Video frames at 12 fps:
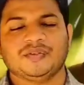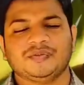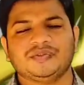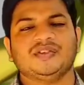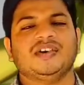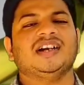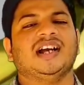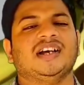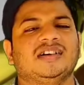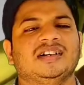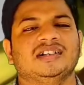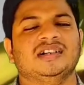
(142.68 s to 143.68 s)
ఫిఫ్త్ వన్
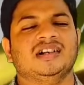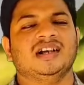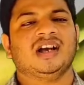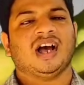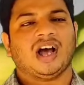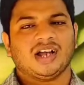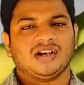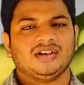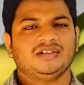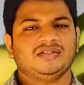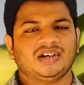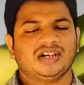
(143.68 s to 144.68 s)
అయోడిన్
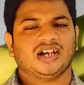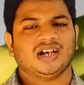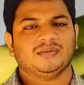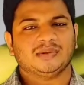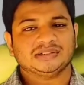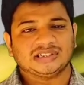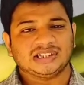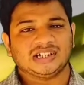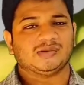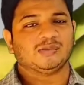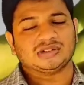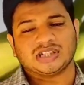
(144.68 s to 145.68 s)
అయోడిన్ వల్ల మన
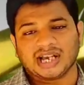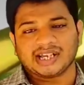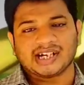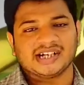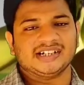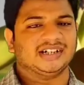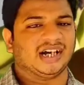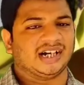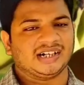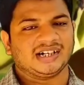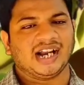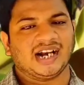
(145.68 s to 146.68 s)
శరీరంలో థైరాయిడ్
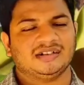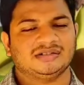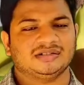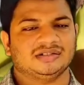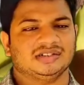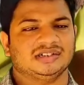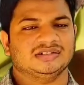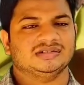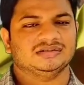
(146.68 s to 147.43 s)
అనే గ్లాంట్ ఉంటుంది